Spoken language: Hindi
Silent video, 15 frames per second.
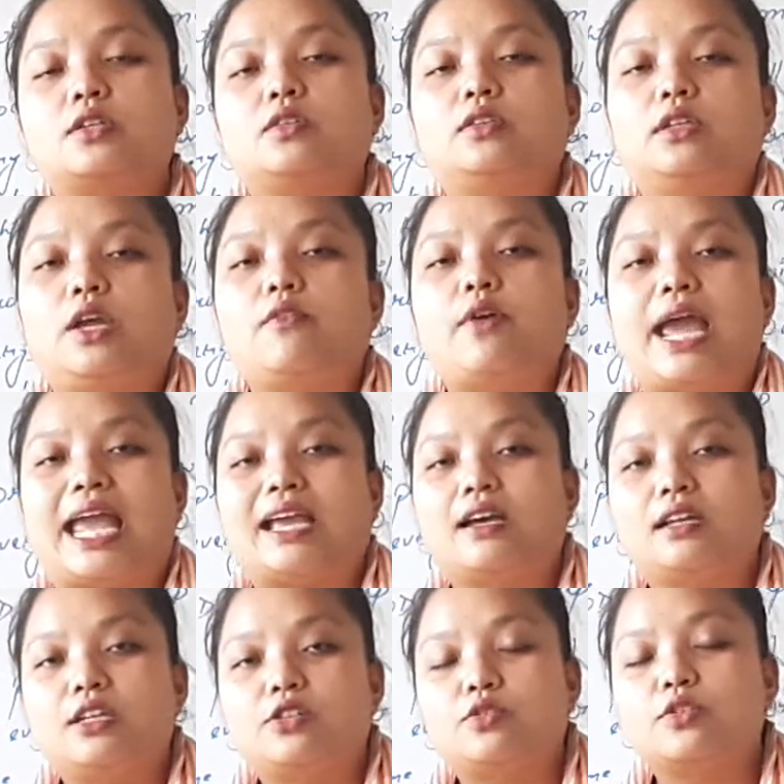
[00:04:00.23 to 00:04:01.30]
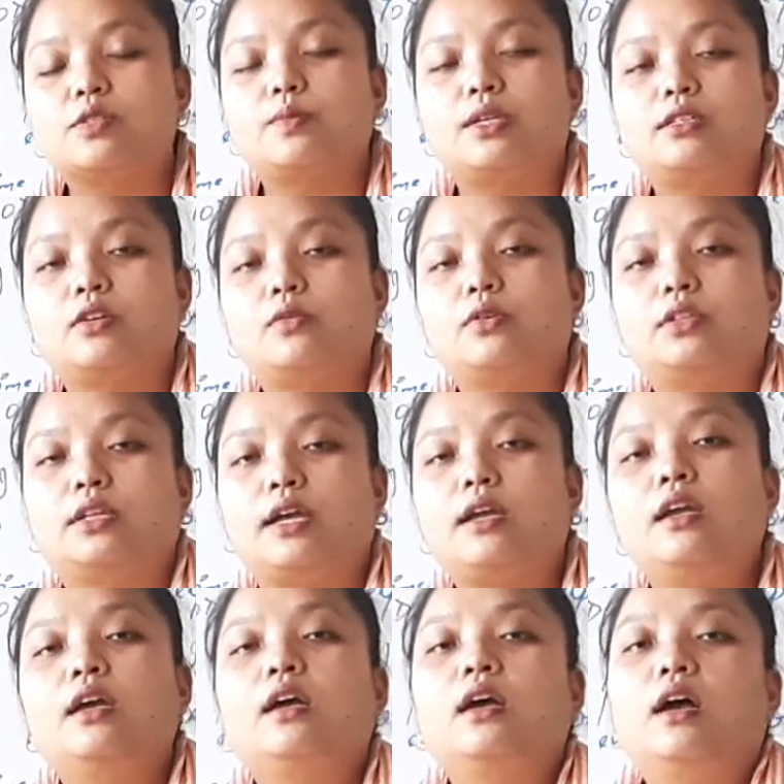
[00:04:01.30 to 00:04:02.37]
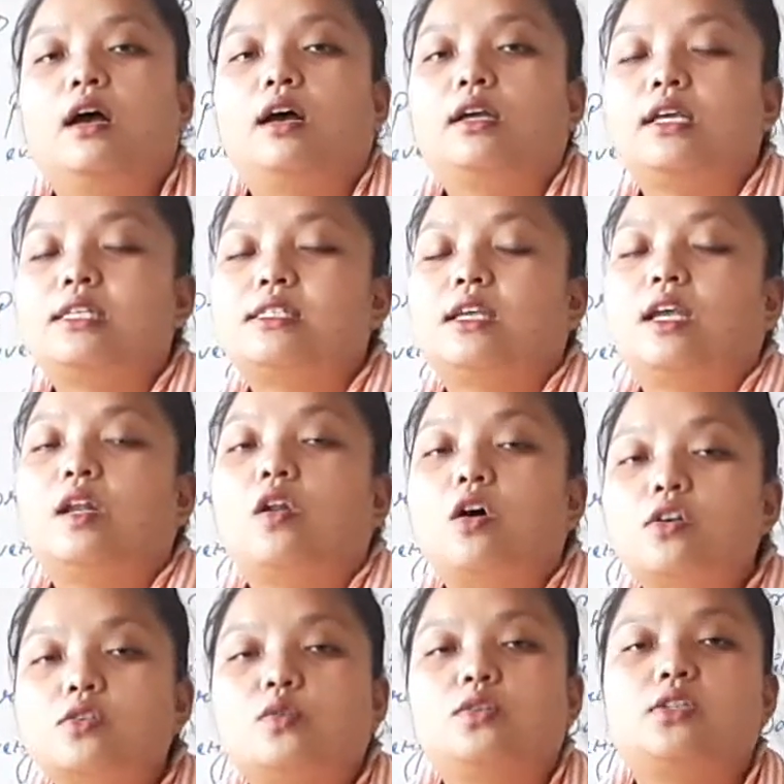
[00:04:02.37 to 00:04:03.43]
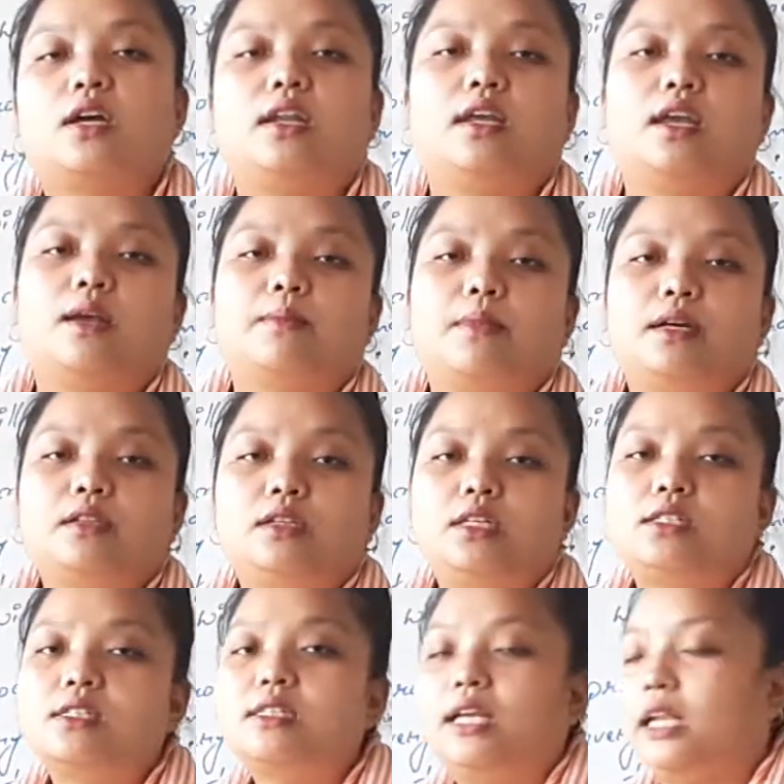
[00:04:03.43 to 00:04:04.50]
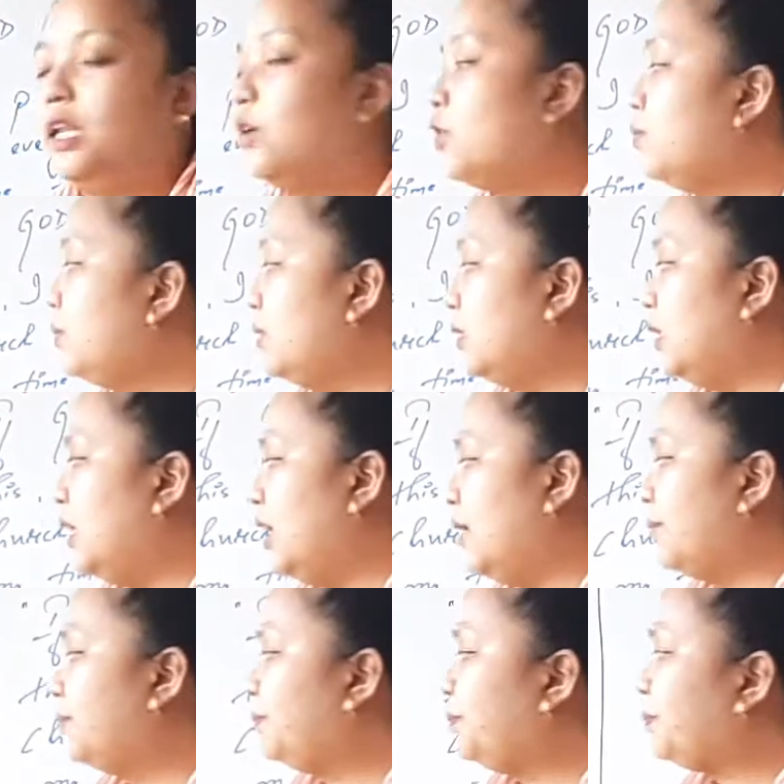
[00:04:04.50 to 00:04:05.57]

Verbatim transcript: होती है वो एंगर इश्यूज़ में जो होता है आ, किसी के लॉस हो जाने के बाद ये चीज़ देखने को मिलती है